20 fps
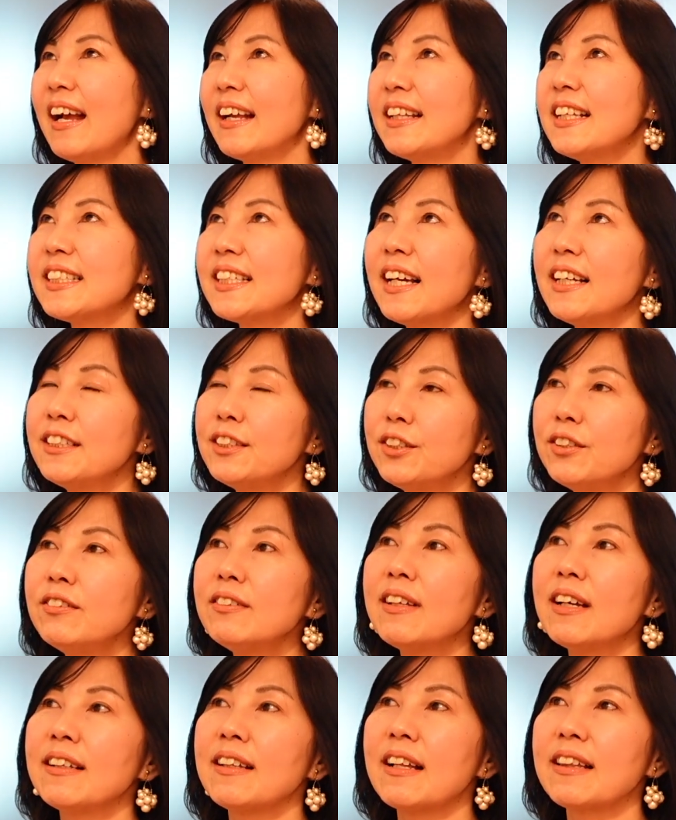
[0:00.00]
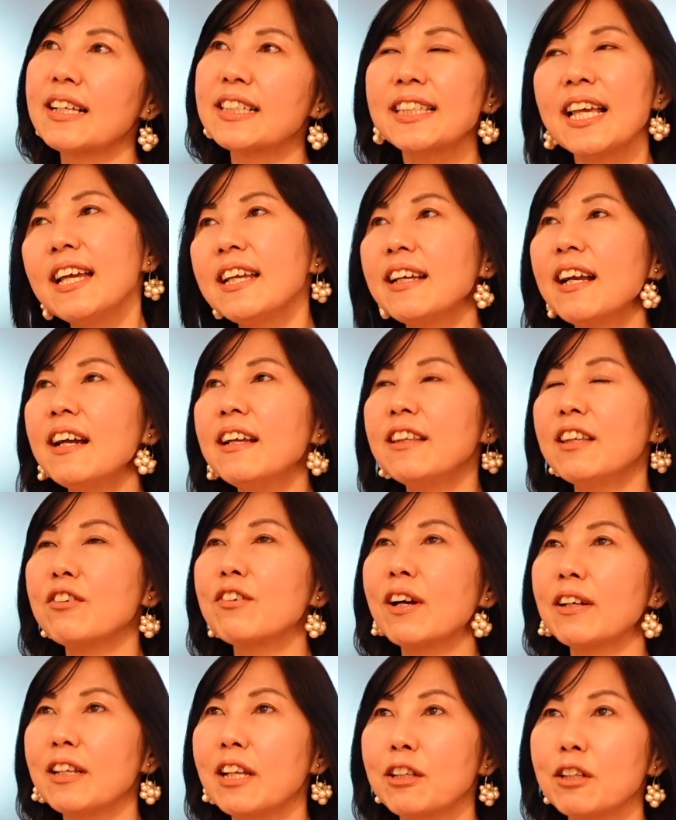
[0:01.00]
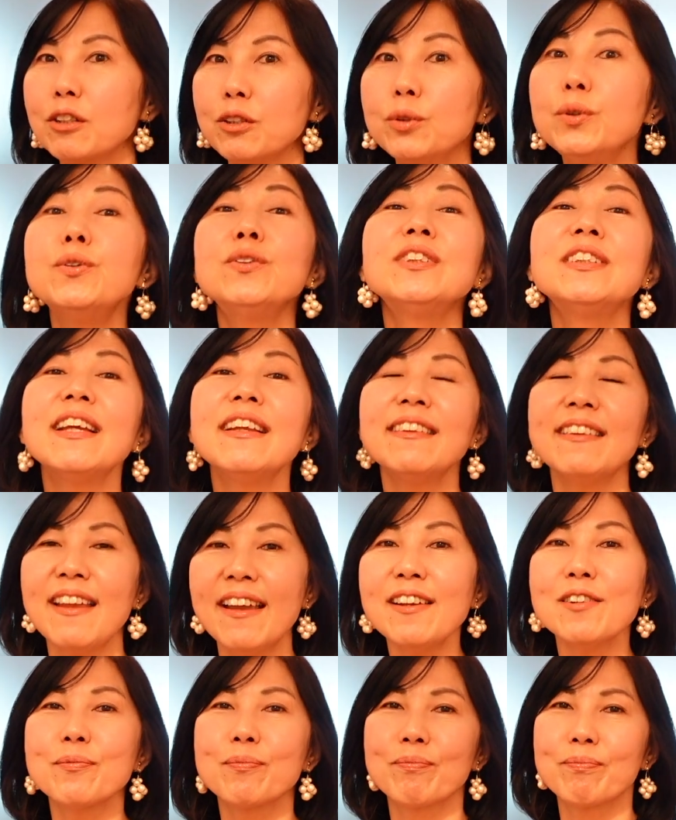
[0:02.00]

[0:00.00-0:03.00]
で30代になって再会っていうかね偶然ね